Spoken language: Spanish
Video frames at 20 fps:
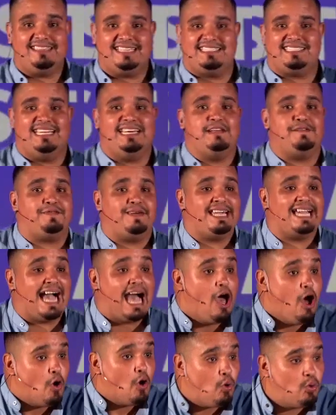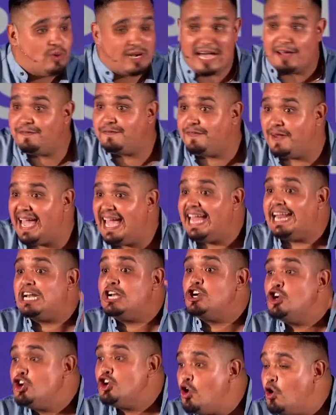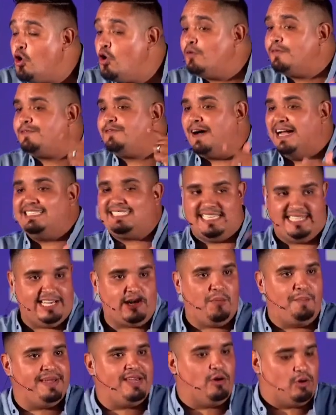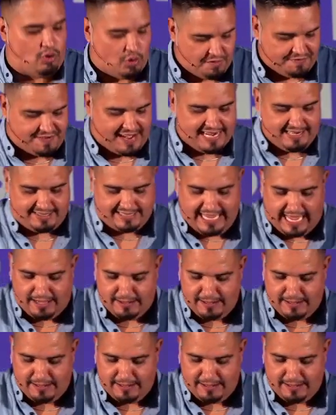significa una fe no falsa. Dí conmigo, no falsa.